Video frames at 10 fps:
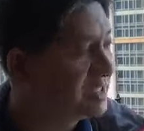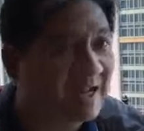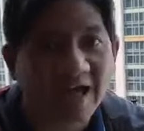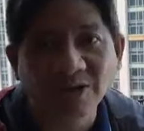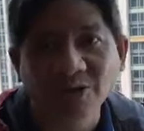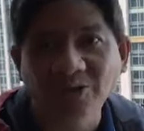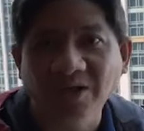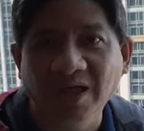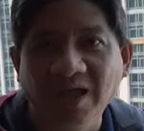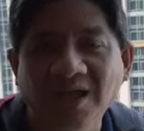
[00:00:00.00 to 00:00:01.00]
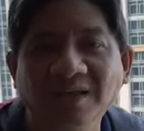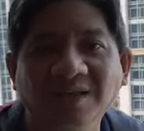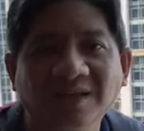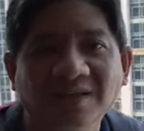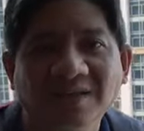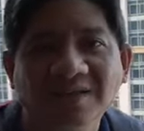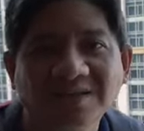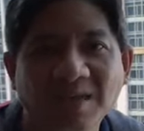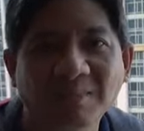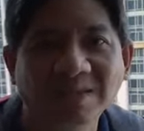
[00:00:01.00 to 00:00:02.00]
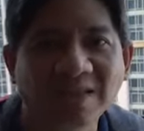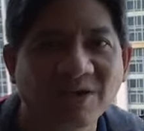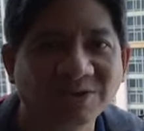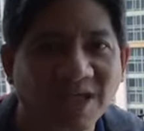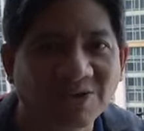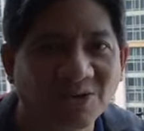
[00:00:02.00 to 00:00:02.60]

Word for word: Nanalo ko ng 7,000